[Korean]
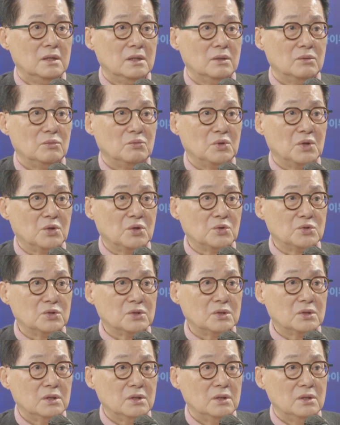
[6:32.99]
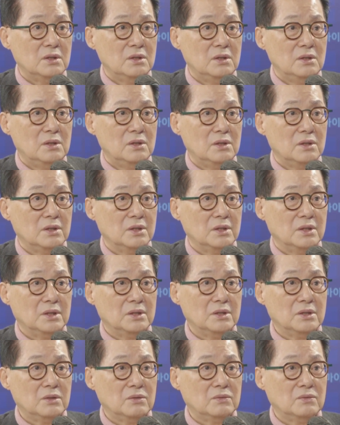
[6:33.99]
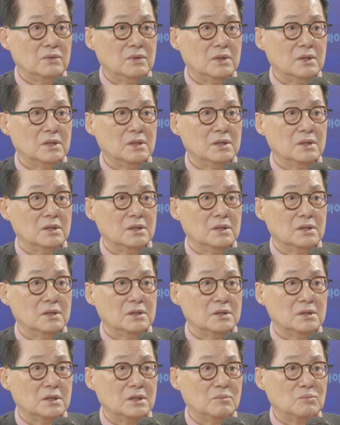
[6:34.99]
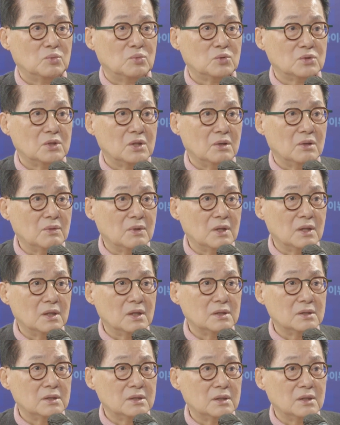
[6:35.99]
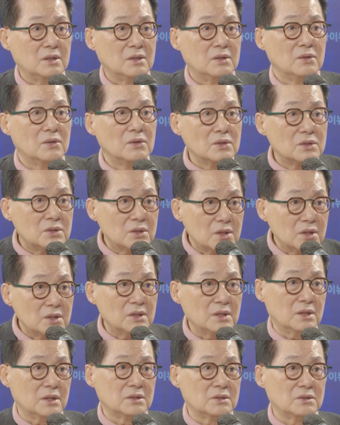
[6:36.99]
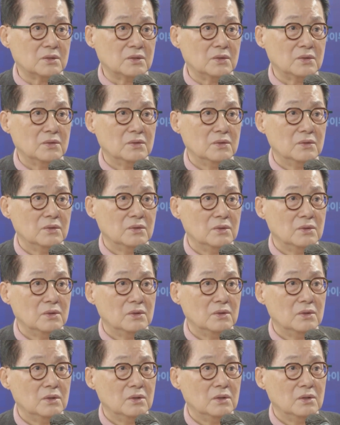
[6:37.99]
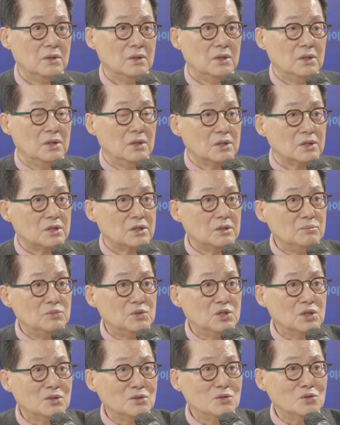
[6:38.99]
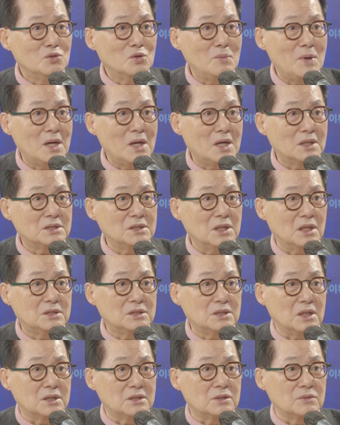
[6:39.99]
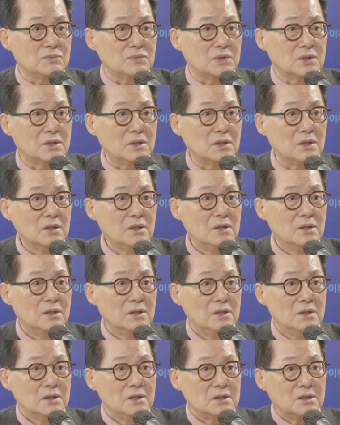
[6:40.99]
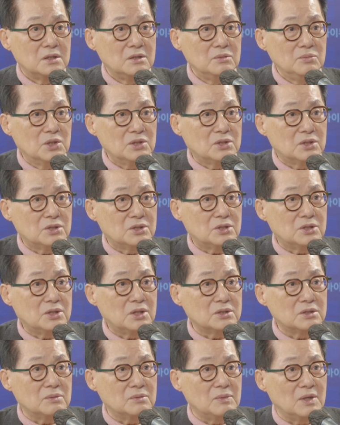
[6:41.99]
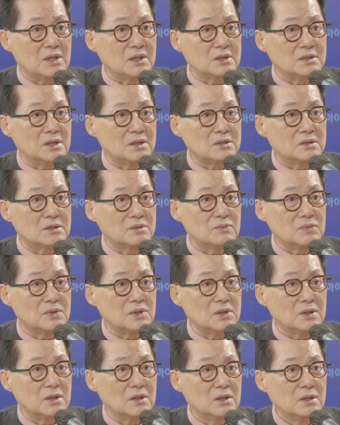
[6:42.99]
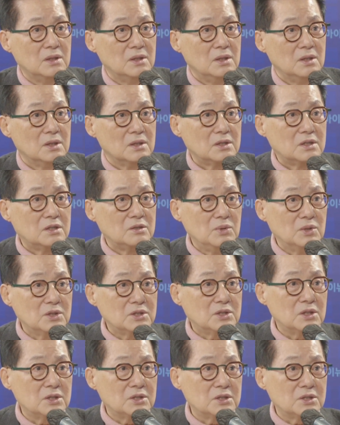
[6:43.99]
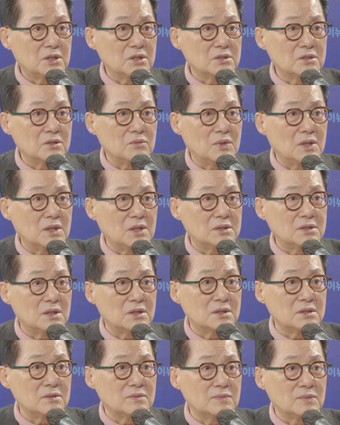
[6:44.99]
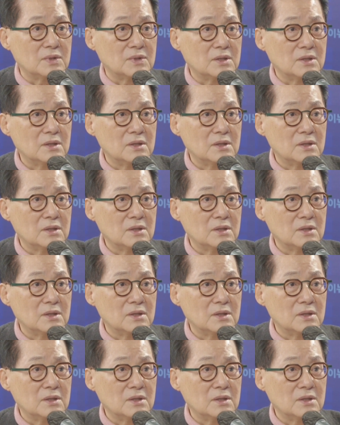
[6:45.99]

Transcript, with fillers: 외교적 해결과 남북 대화 때 어떻게 되겠어요? 김정은도 말하지 않지 않습니까? 네. 김여정 시켜서 말하지 않습니까? 김영철 시켜서 말하지 않습니까?